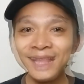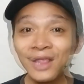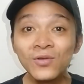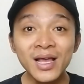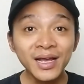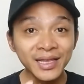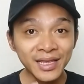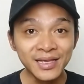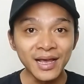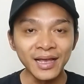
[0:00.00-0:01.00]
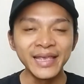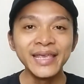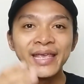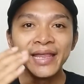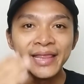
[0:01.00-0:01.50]
Lalu yang ketiga,
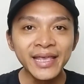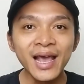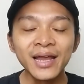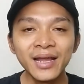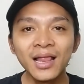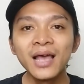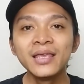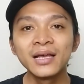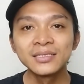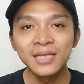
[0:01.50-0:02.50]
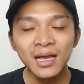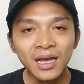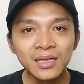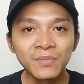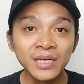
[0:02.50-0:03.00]
ini adalah yang
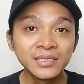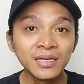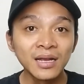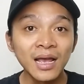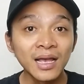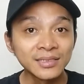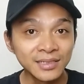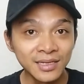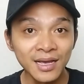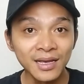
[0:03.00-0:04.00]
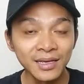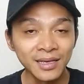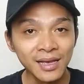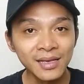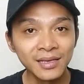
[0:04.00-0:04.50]
sangat masih rahasia
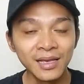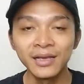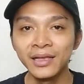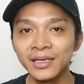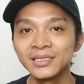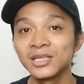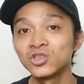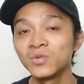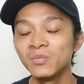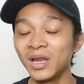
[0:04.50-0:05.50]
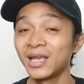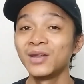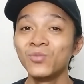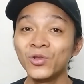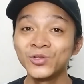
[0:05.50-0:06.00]
ya. Yang ini saya coba
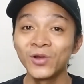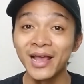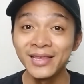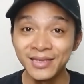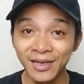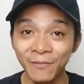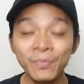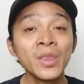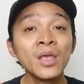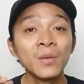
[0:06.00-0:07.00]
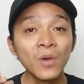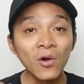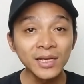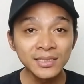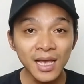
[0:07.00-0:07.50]
berikan bocorannya.
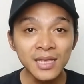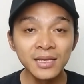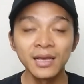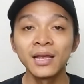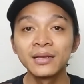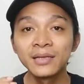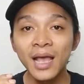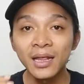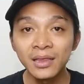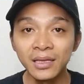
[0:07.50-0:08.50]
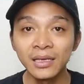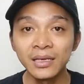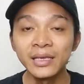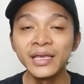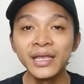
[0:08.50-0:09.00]
Bahwasanya
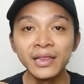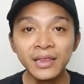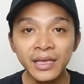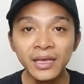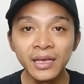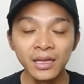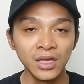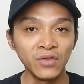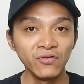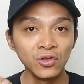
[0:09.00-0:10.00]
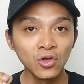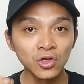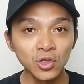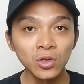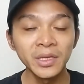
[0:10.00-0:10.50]
nanti ini di
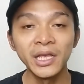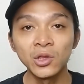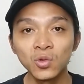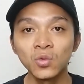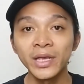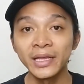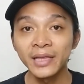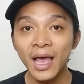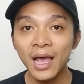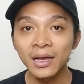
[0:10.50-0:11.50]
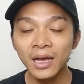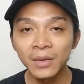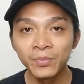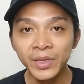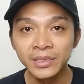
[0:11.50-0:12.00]
video shot itu kita
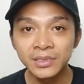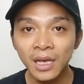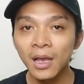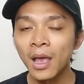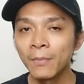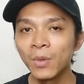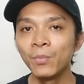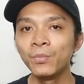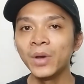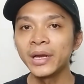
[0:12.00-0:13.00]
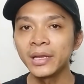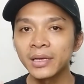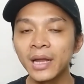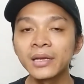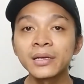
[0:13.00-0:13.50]
akan bisa
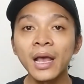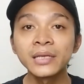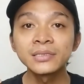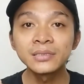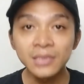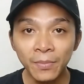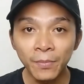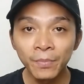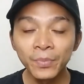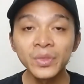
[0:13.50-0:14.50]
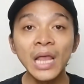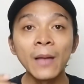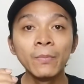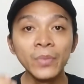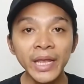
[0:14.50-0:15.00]
memberikan custom
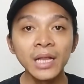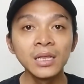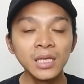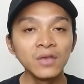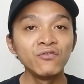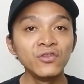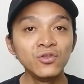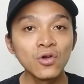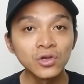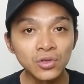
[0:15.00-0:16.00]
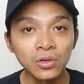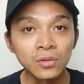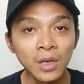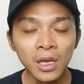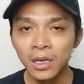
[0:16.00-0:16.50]
thumbnail di video
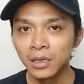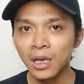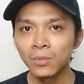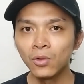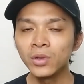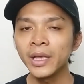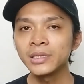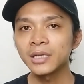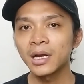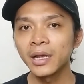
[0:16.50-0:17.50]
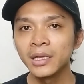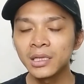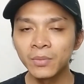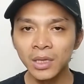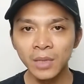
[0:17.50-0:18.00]
shot yang mungkin sekarang
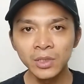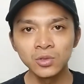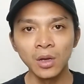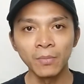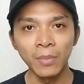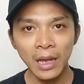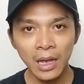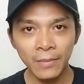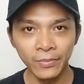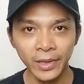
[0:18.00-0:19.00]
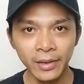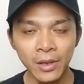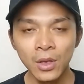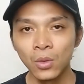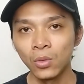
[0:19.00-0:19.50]
ini teman-teman juga paham
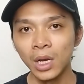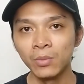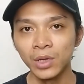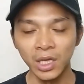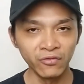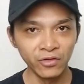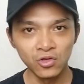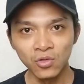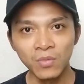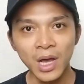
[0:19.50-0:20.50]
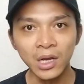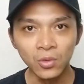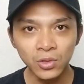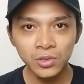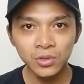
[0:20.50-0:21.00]
ya udah bikin video
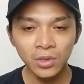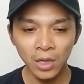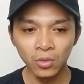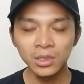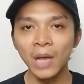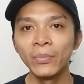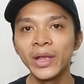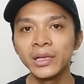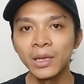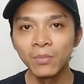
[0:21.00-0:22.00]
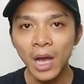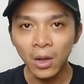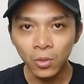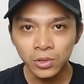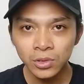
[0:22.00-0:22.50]
bagus lalu thumbnailnya
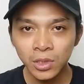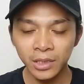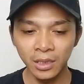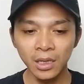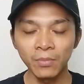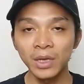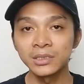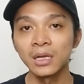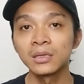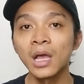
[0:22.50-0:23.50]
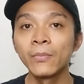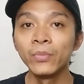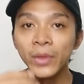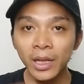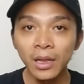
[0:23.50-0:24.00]
bagus ketika pasang
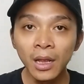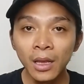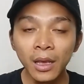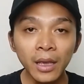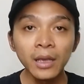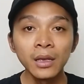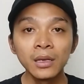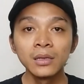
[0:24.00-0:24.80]
thumbnail eh